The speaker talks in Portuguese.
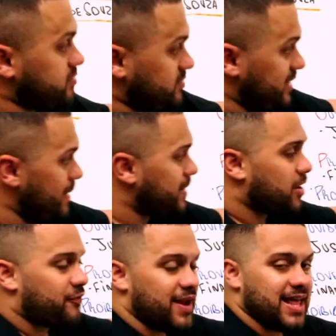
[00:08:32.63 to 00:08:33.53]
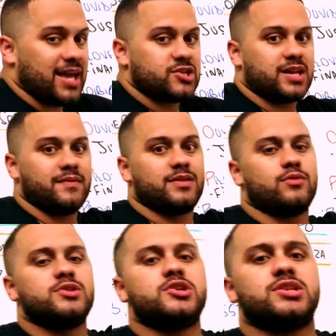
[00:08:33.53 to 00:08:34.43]
Lembra que eu falei que a
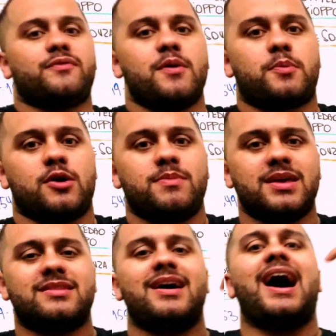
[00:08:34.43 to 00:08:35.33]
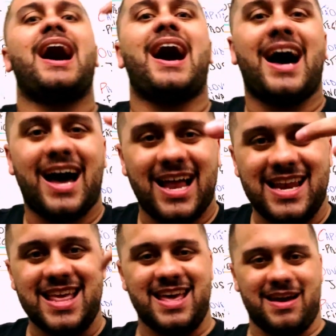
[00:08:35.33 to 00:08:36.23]
escravidão indígena foi proibida? Ah,
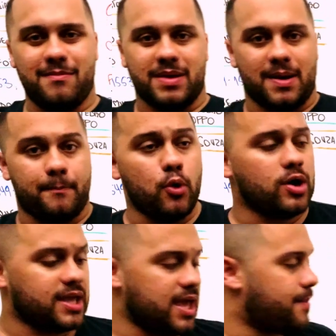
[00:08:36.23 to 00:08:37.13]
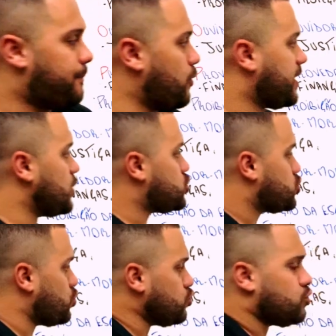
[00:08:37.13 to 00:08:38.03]
lembra. Por quê? Porque
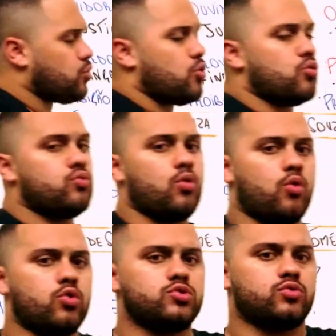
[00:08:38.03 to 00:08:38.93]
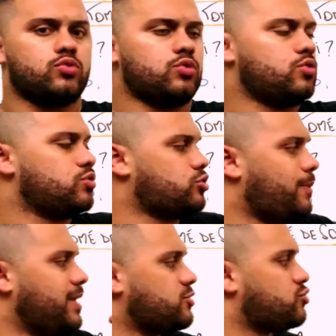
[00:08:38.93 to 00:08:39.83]
junto com o, o
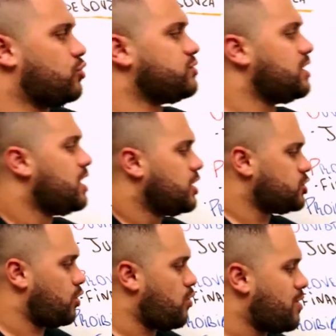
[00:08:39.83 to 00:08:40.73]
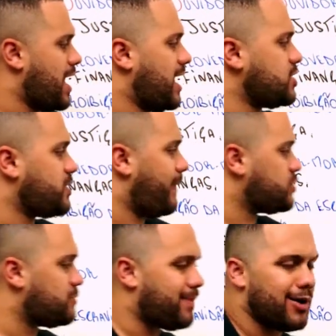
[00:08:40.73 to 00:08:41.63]
Tomé de Souza chegou um cara chamado
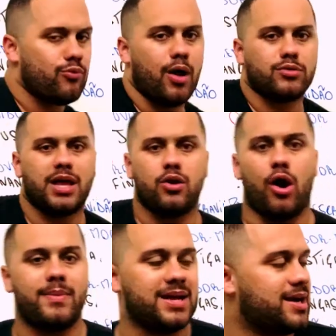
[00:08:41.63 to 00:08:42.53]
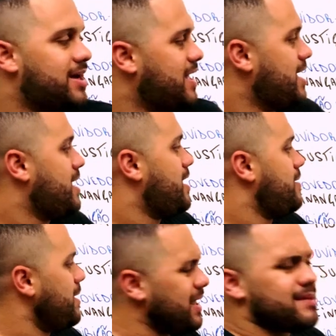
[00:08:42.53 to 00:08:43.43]
de Manuel da Nóbrega.
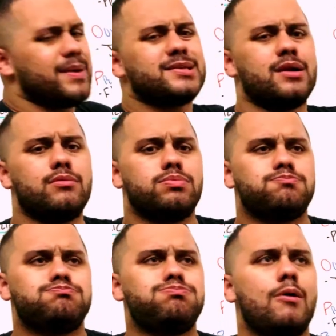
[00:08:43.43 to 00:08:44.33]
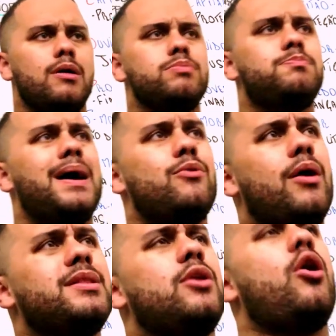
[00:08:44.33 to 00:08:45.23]
Beleza, mestrão? Porra,
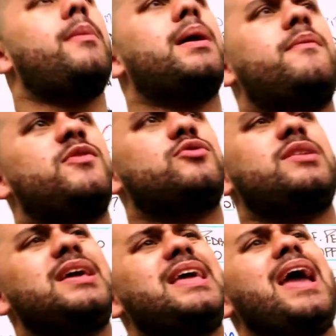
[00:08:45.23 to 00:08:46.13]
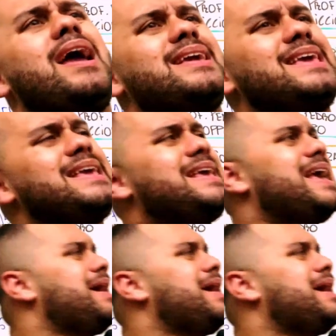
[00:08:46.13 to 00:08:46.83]
Manuel da Nóbrega, professor. O que, que, é, que, que